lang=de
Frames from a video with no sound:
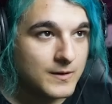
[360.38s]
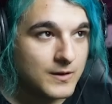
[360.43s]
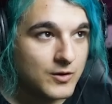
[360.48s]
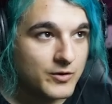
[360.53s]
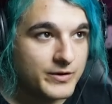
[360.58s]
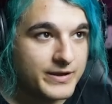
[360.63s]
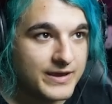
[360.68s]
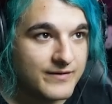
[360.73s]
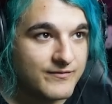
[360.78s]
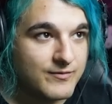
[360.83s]

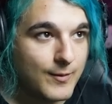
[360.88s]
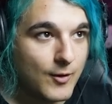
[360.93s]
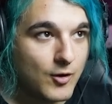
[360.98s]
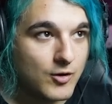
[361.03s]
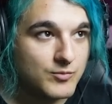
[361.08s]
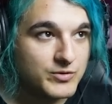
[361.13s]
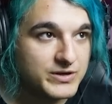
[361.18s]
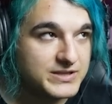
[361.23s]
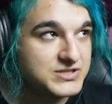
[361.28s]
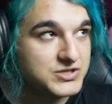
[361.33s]
Okay, wir
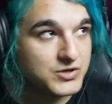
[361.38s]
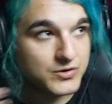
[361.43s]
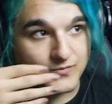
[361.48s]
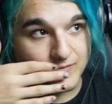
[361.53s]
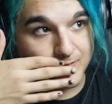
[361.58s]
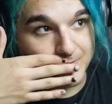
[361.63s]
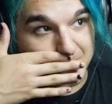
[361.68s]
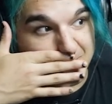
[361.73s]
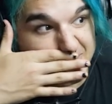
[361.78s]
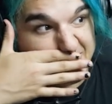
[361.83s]
brauchen
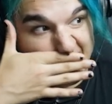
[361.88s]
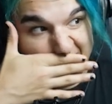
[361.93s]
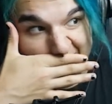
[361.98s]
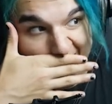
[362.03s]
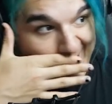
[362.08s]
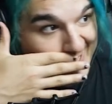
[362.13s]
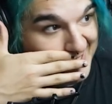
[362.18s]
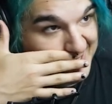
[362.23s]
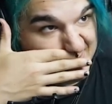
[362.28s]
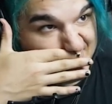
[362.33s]
Munition. Sonst geht
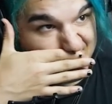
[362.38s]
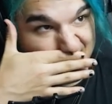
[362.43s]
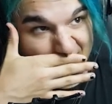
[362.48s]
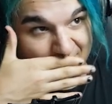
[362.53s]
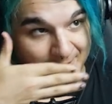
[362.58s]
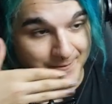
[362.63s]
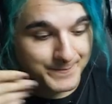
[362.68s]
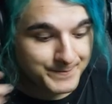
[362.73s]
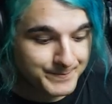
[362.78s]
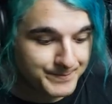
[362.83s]
gar nichts mehr.